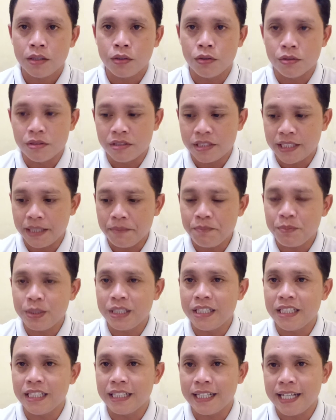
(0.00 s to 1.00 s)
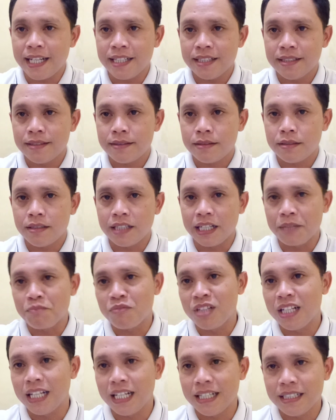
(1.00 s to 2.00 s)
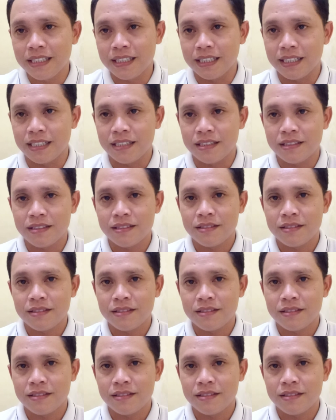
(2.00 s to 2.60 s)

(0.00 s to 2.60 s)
konsep pikiran reptil anda